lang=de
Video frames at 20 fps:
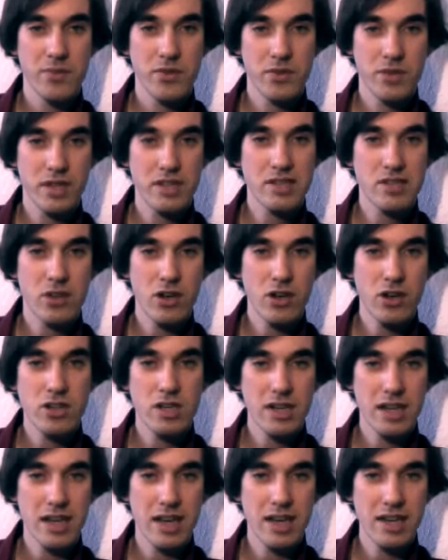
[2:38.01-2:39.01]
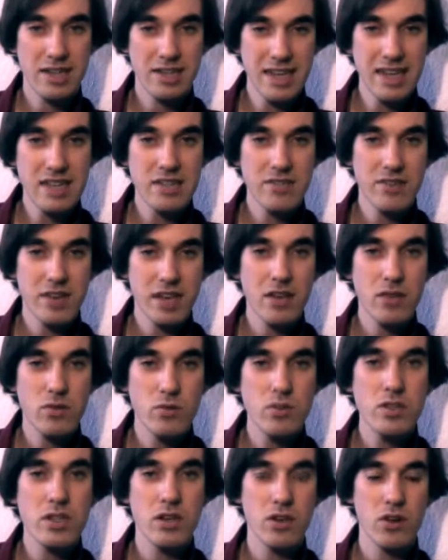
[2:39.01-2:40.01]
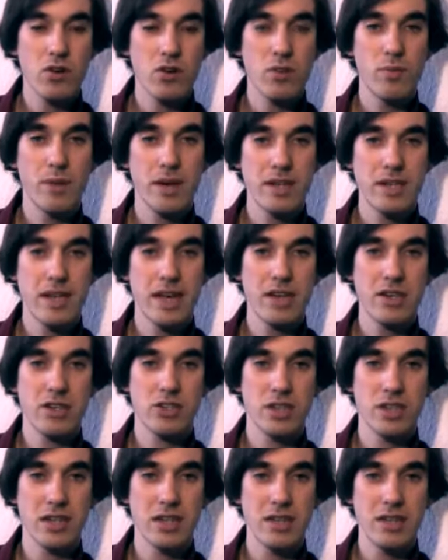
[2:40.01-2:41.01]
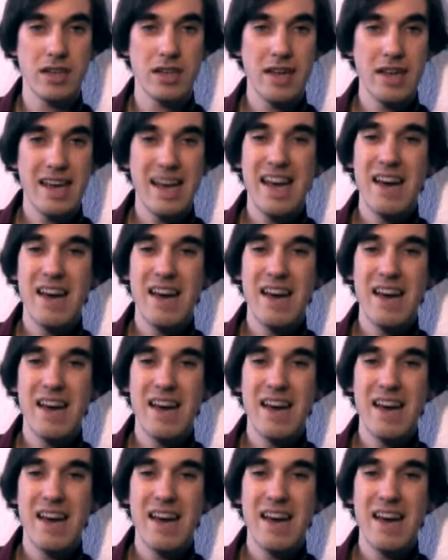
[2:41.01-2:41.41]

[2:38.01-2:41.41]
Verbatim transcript: und dass Deutschland gerade deswegen gut in Europa dasteht,